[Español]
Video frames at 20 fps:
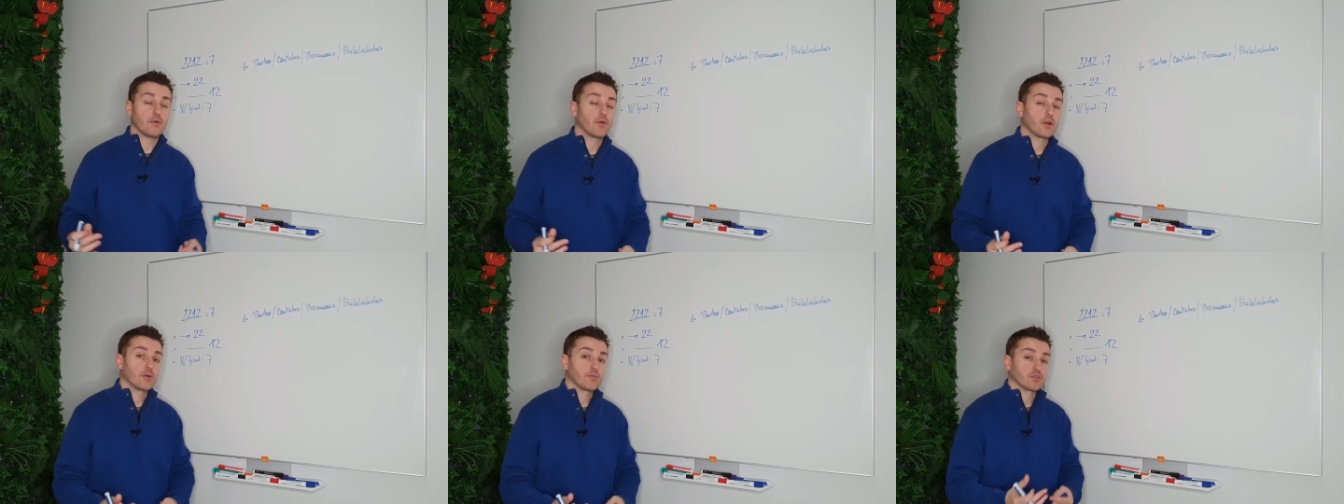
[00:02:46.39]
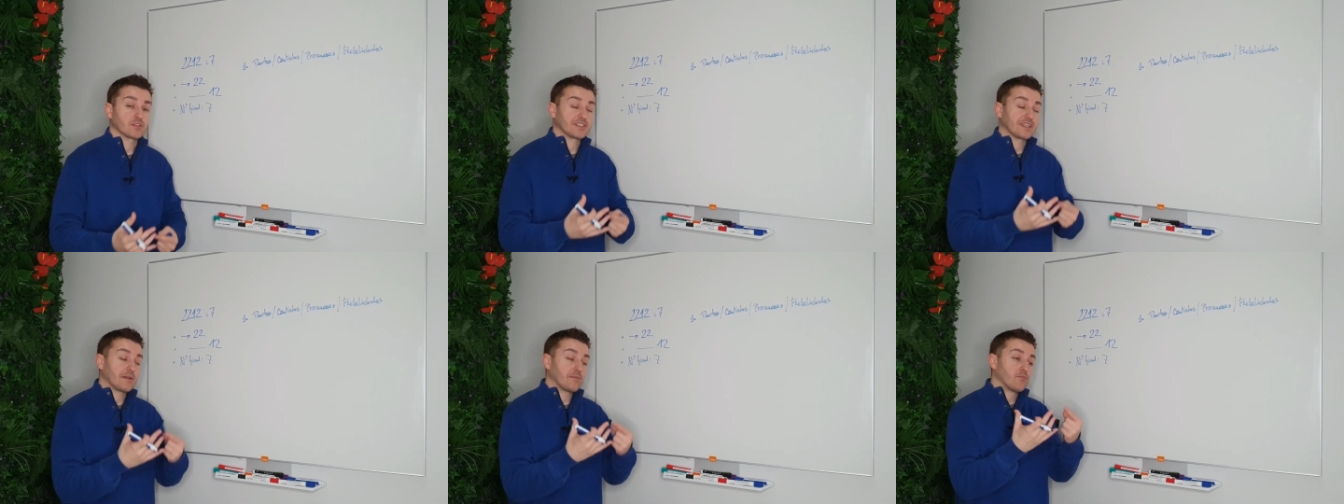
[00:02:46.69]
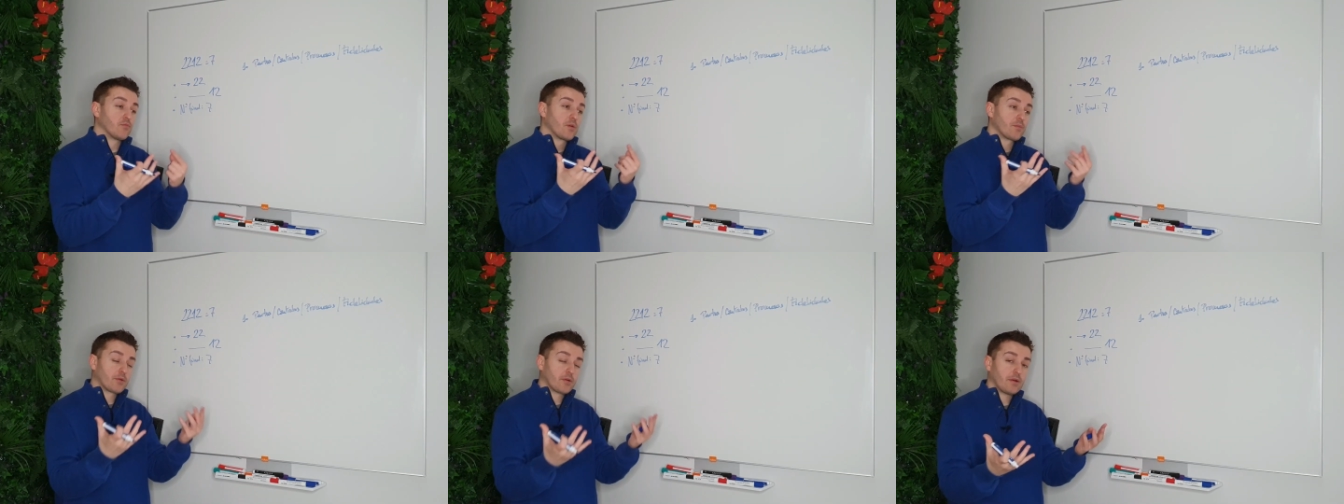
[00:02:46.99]
Bueno, pues que
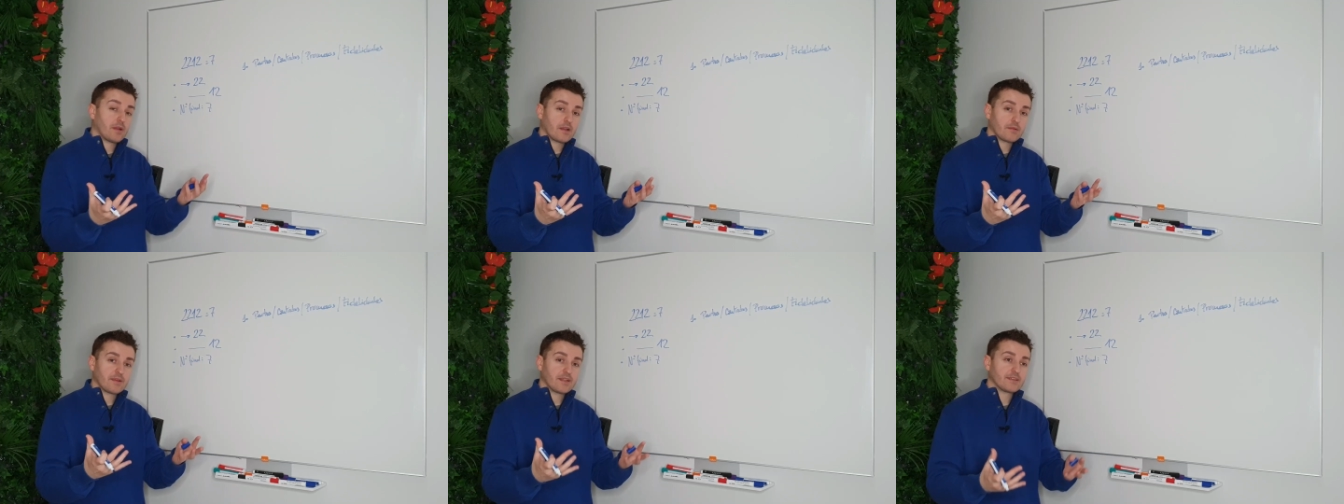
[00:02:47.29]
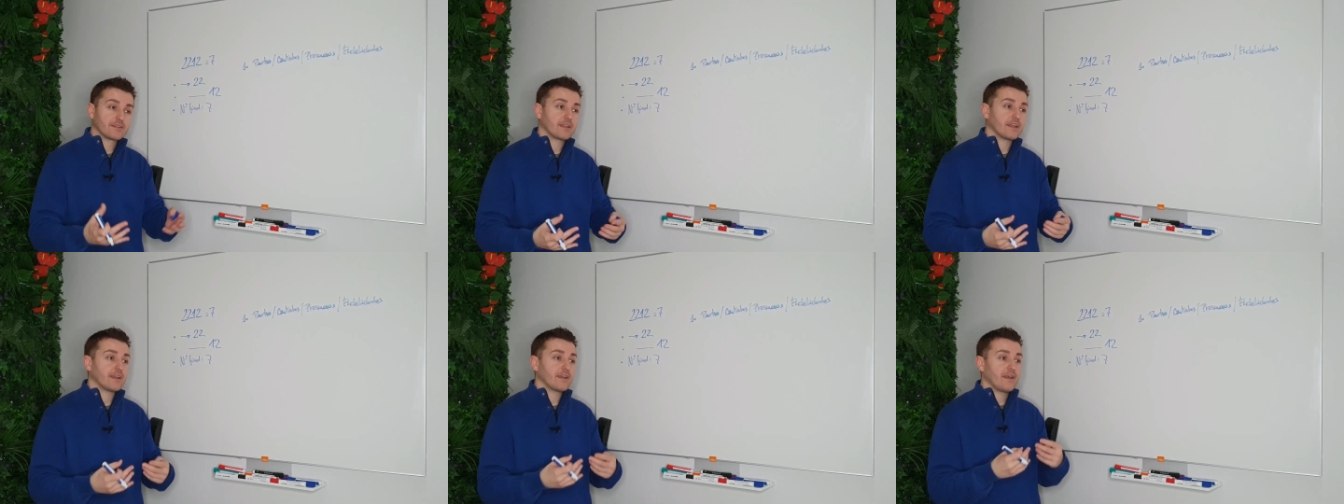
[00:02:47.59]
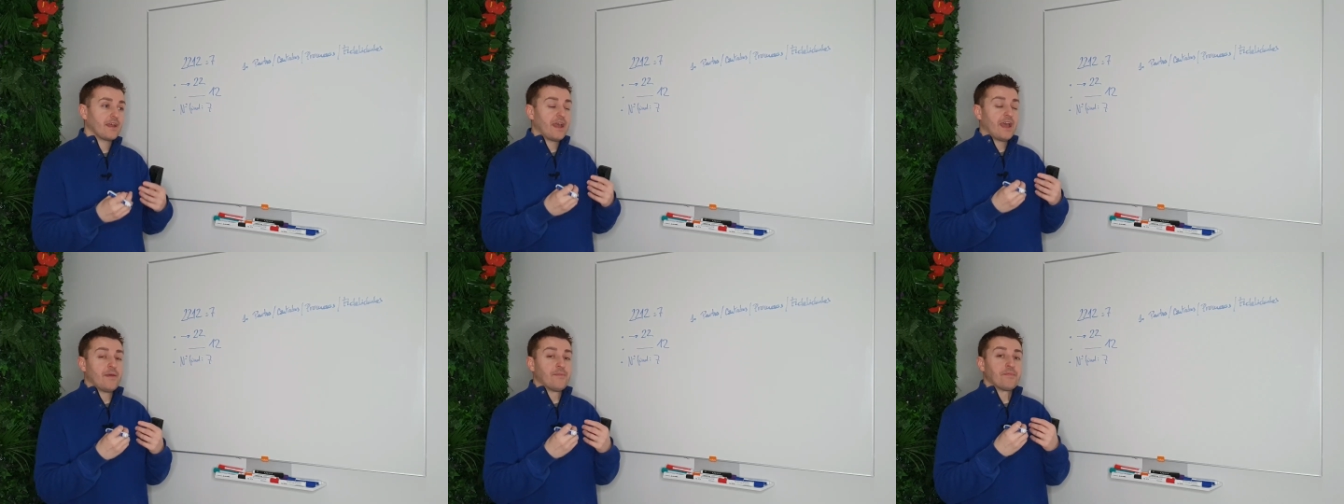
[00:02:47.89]
muy
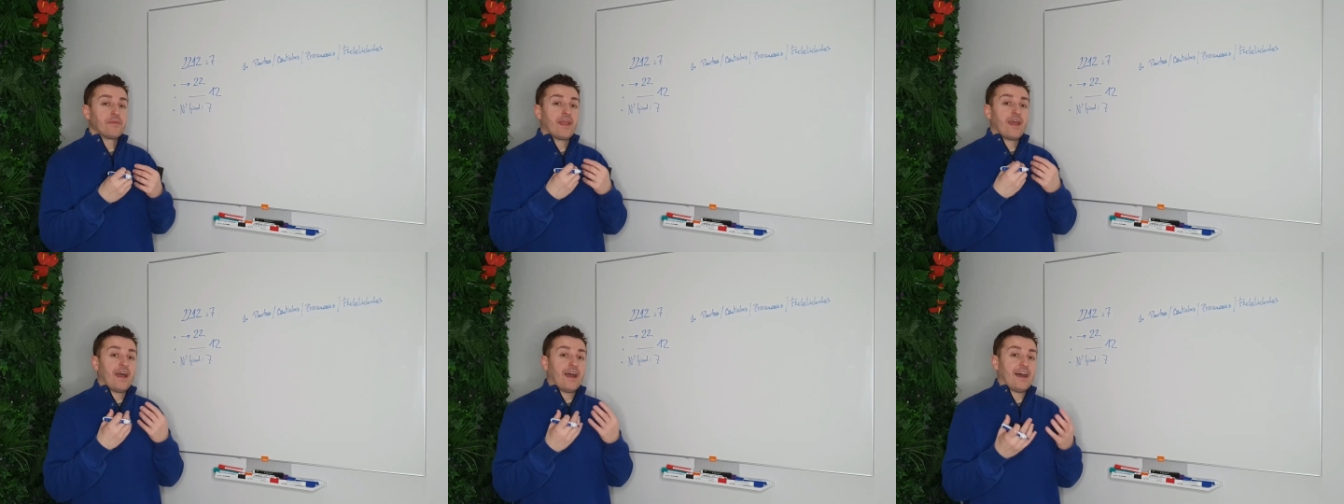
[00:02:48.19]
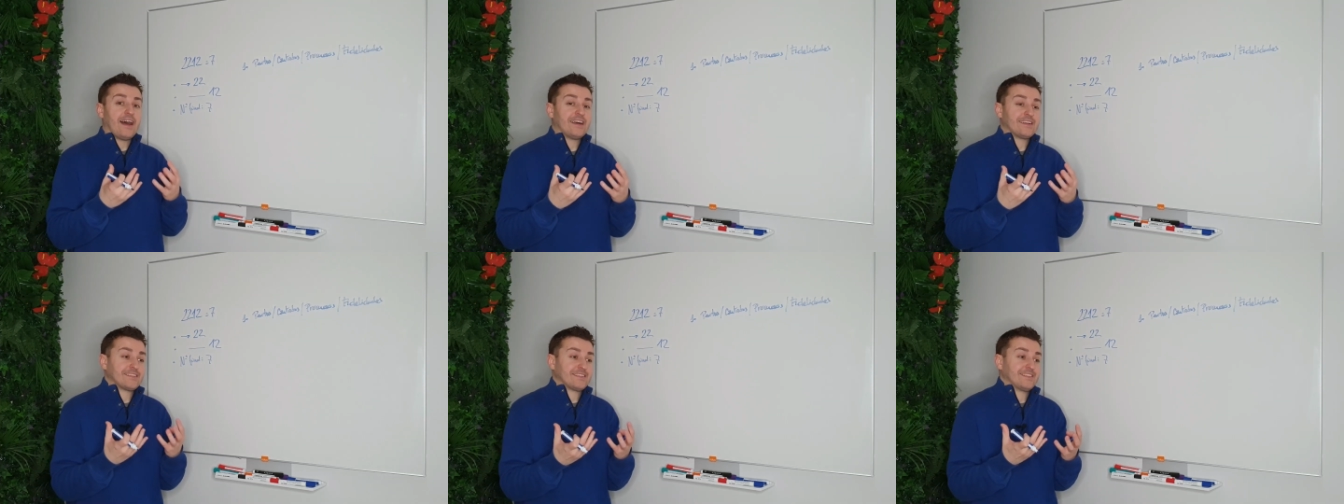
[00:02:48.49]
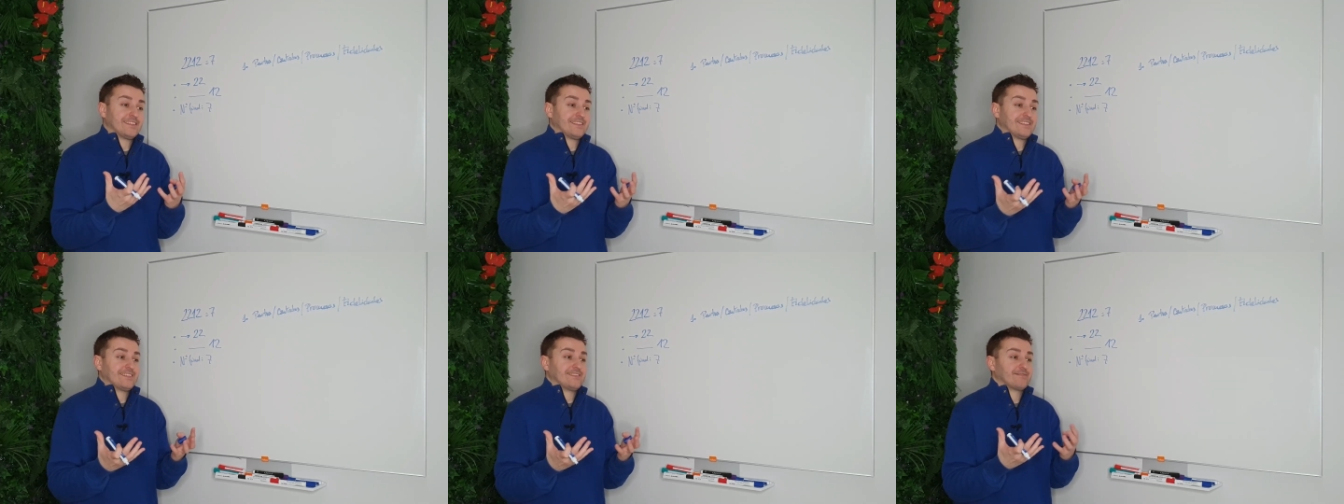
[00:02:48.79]
probablemente
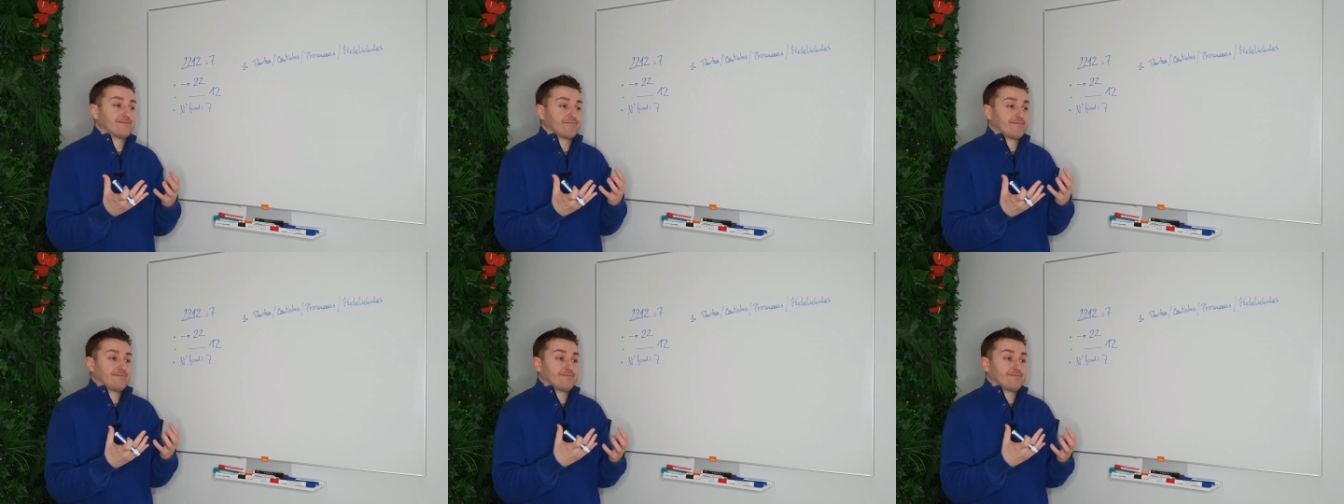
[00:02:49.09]
has